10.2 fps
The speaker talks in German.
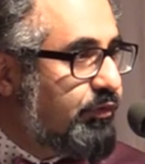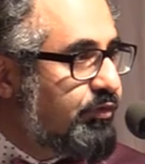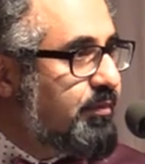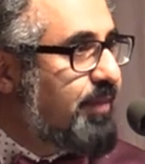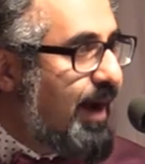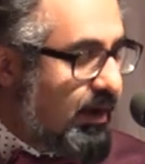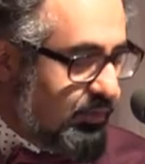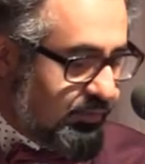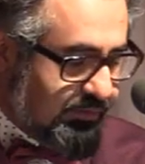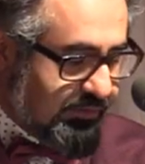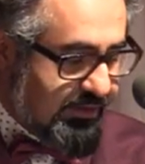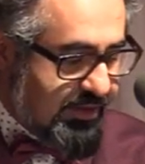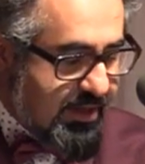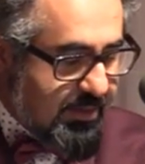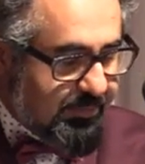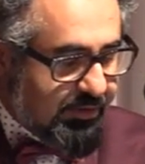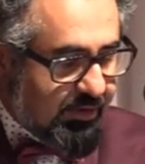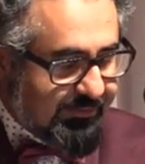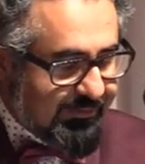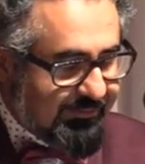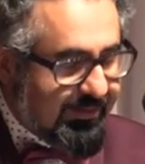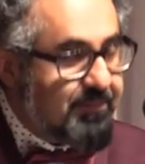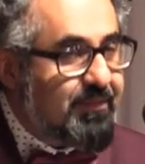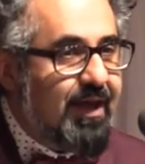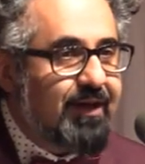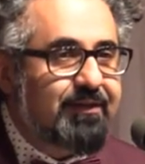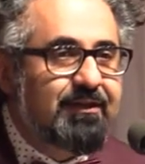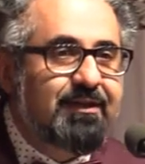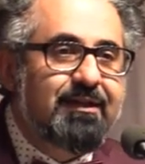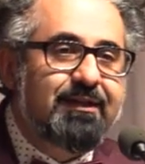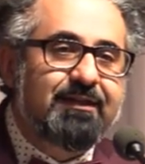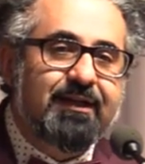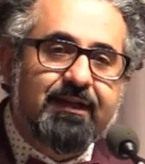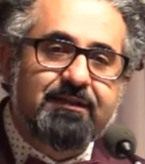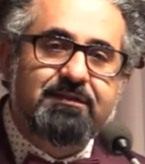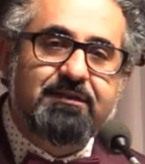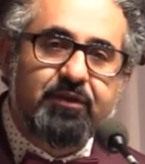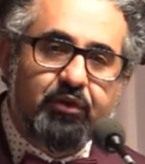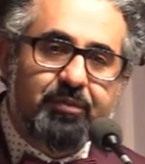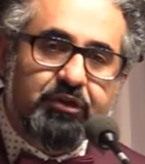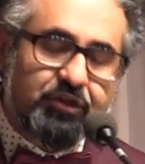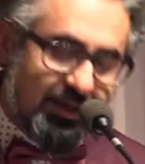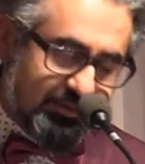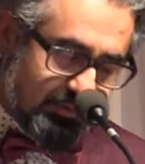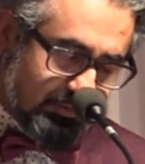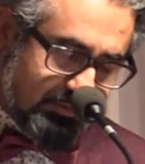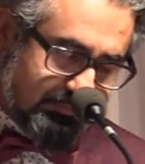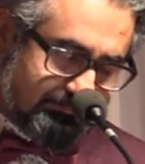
Offenbarung bedeutet demnach Grenzüberschreitung.